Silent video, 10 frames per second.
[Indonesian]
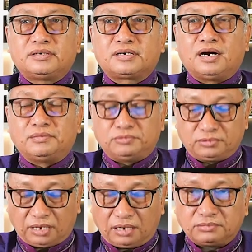kamu
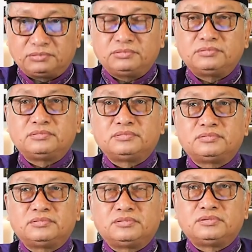tahu
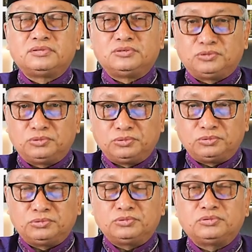
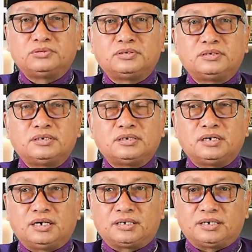dulu
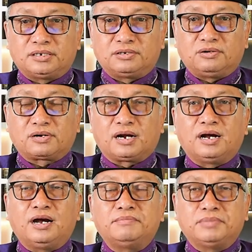ada seorang
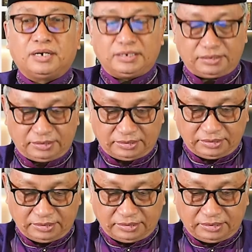hamba
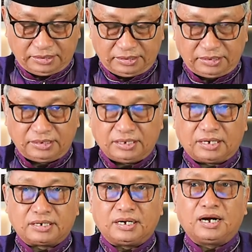
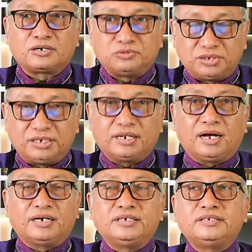yang aku
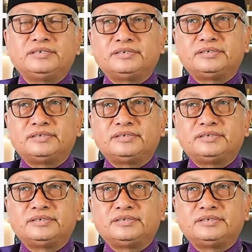cintai."